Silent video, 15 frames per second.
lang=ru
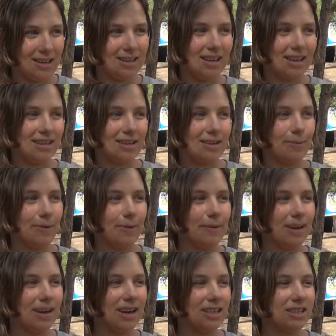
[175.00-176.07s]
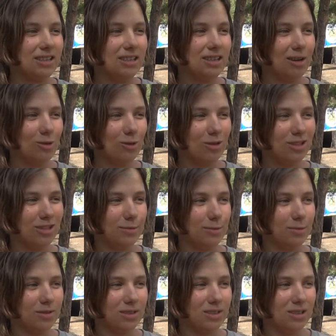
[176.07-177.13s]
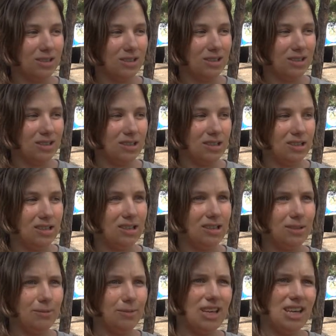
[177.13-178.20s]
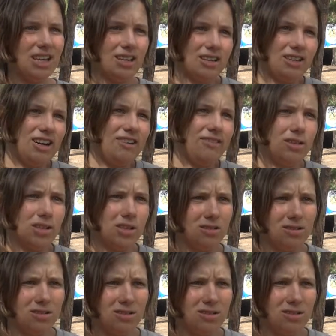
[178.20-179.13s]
Надо помогать людям, и мне это нравится.